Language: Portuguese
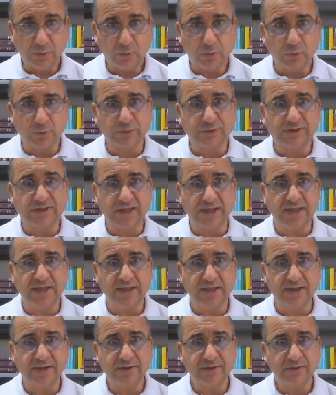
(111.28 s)

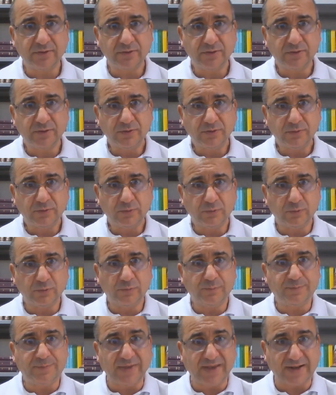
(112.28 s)
odeia
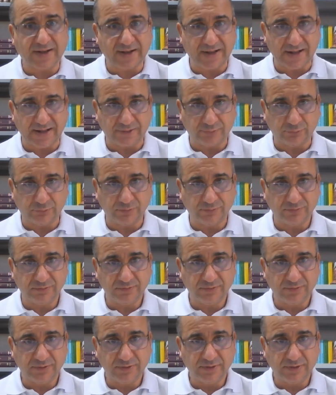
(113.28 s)
o pecado,
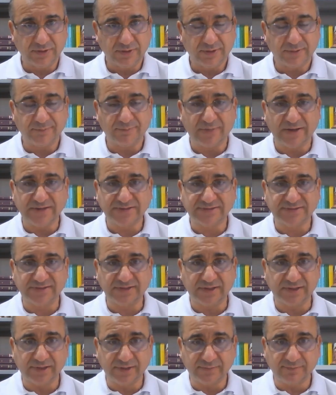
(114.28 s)

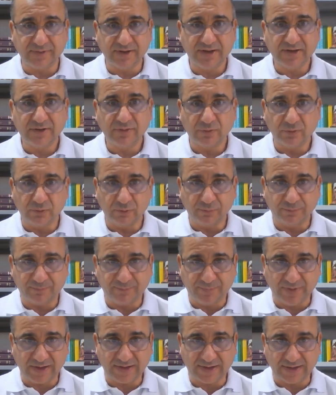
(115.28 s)
mas ama o
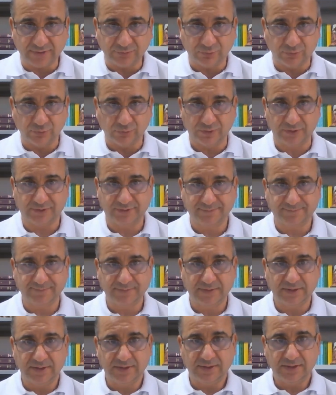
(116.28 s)
pecador.
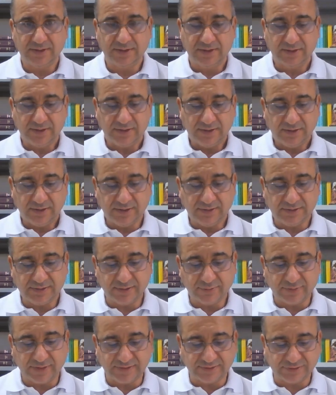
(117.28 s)

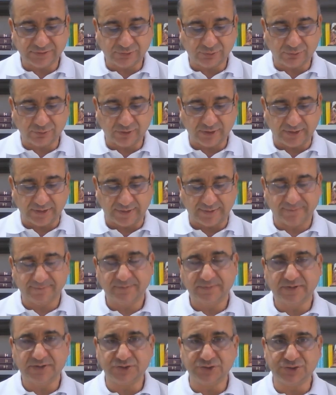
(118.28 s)
Então a
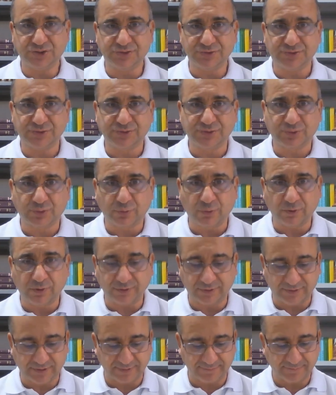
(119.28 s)
história que Jesus
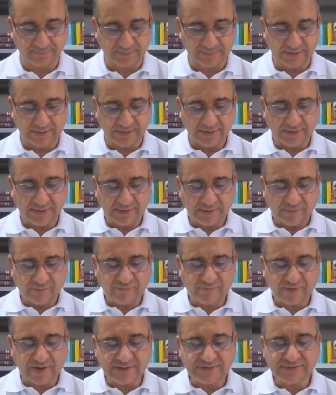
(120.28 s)
conta
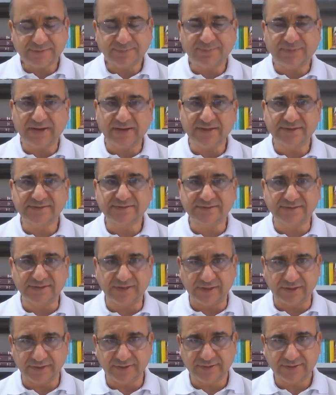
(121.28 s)
faz
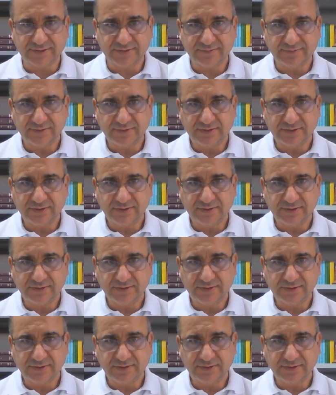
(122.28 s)
parecer